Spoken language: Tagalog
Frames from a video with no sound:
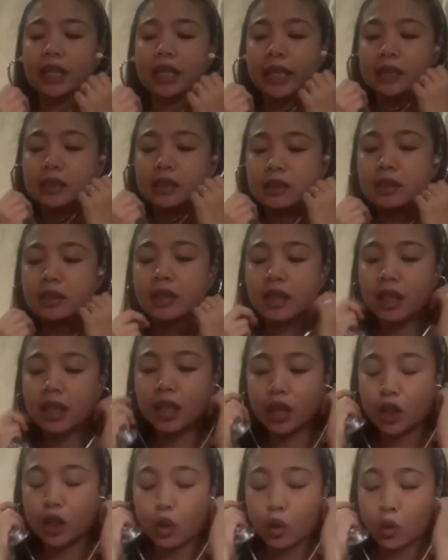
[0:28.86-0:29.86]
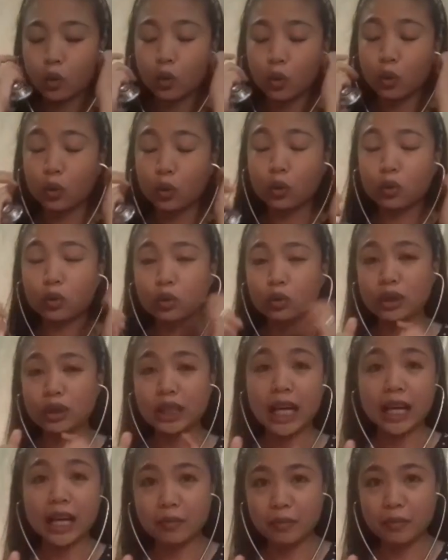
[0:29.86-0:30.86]
natin kung
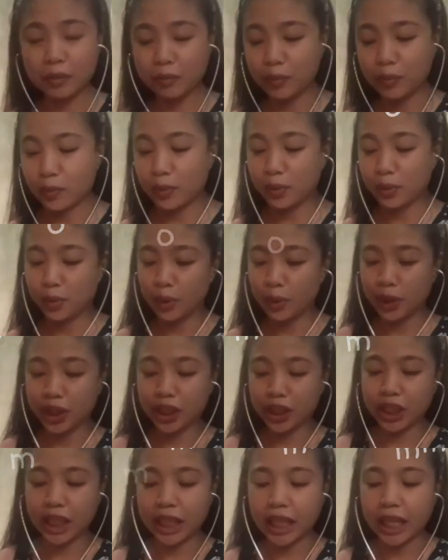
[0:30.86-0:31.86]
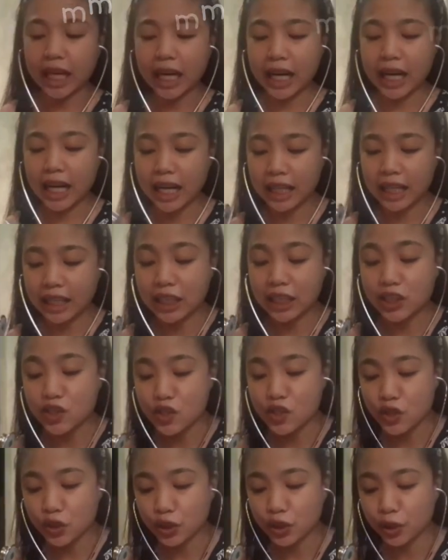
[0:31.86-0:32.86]
tama po or
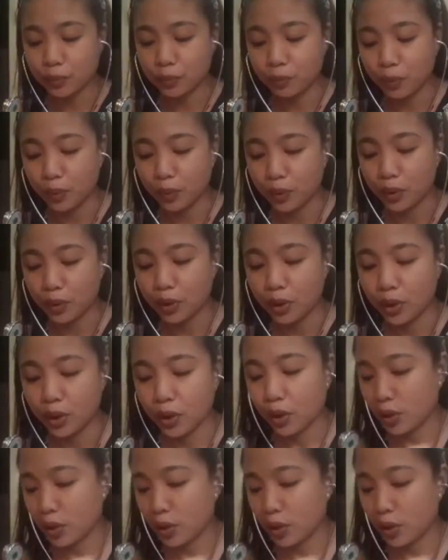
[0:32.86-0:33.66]
naka-insert po